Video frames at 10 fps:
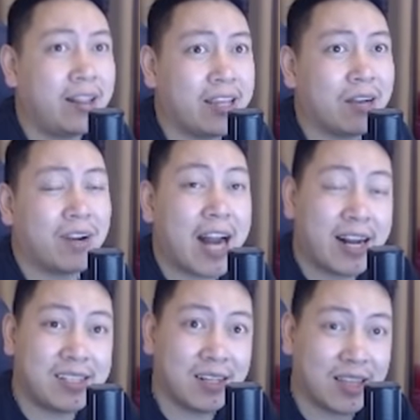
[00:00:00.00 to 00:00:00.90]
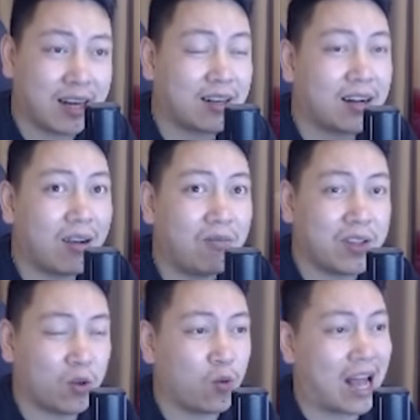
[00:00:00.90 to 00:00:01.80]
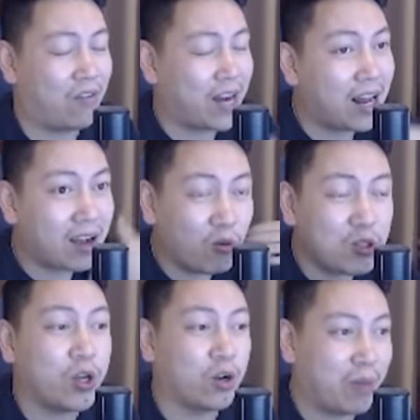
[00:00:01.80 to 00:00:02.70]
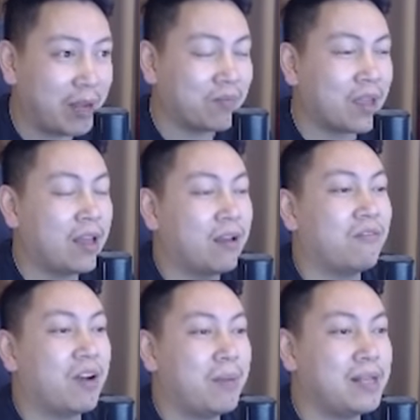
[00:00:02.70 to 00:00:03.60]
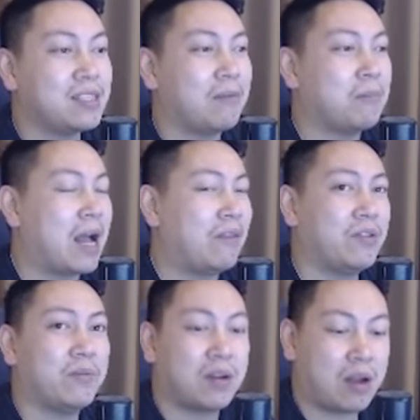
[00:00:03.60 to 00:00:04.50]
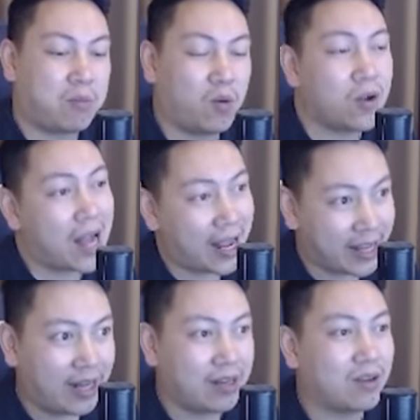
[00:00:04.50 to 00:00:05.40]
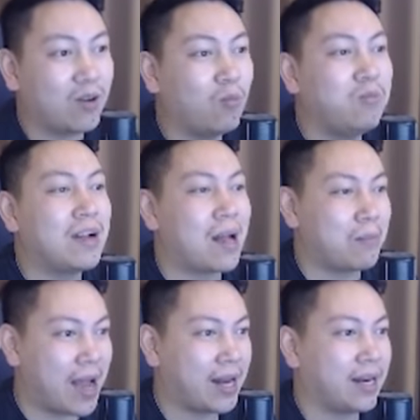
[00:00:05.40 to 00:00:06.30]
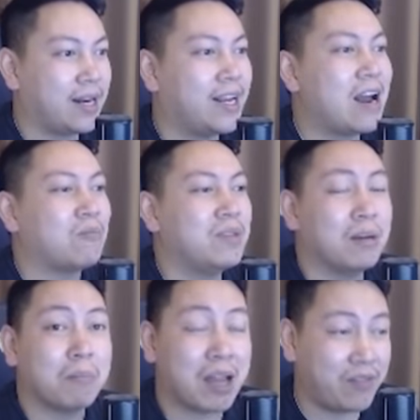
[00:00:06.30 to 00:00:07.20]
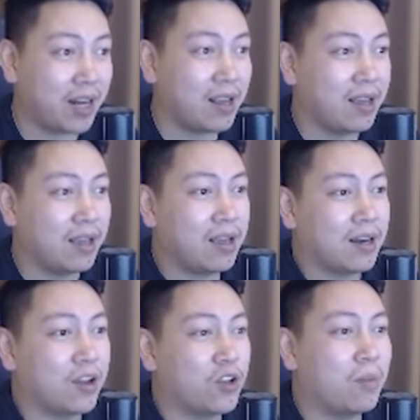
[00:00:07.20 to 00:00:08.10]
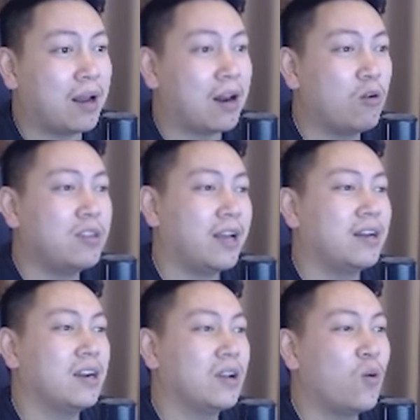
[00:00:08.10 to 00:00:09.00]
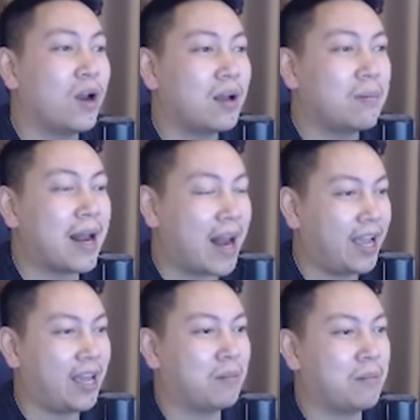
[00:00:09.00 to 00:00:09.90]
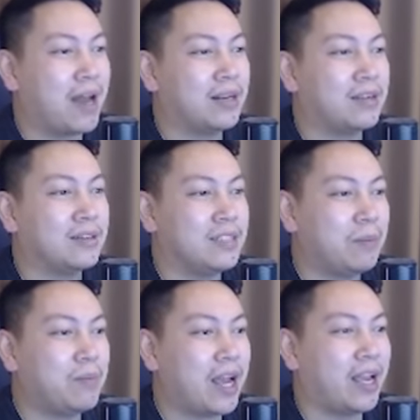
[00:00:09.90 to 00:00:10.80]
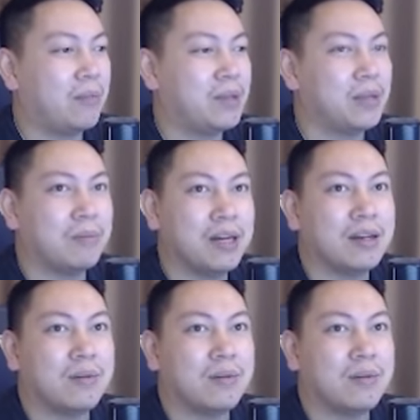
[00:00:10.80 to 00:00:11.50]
tiếng và đây là sự thật không phải tố cáo và đây là câu chuyện của mình và mình sẽ mang về một góc độ cá nhân cùng các bạn đi đọc những bài viết nói chung là đầu tiên khởi nguồn là bản này bản chip này mình sẽ mở các